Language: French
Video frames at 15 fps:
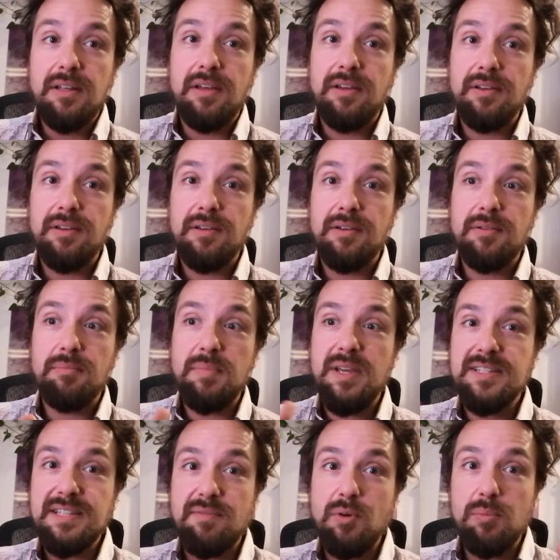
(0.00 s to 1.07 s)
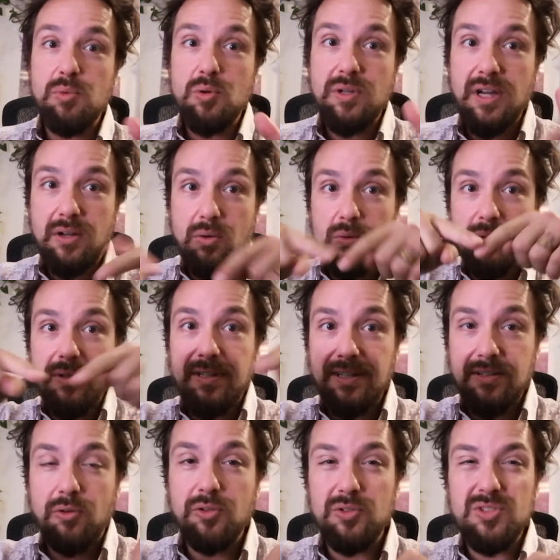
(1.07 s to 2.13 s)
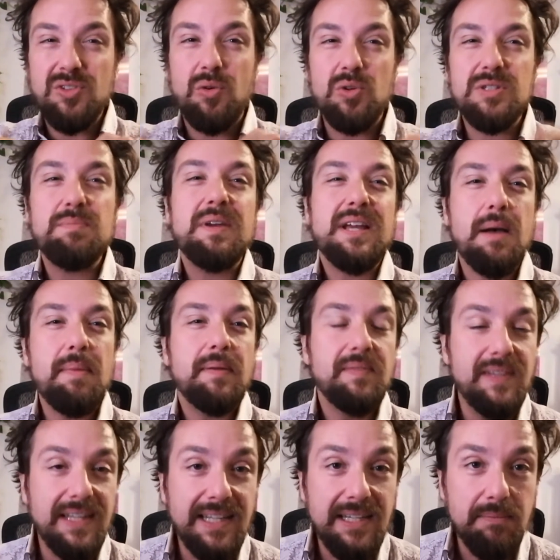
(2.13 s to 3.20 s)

mais ça va mieux quand on, est, on, se met quand même des